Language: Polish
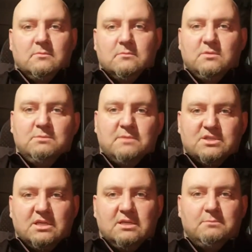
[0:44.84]
Moim
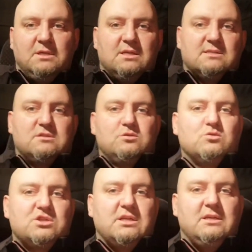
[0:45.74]
marzeniem jest
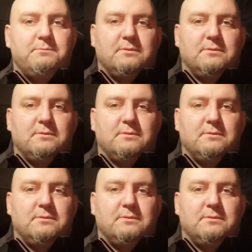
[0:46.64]
duży RIP,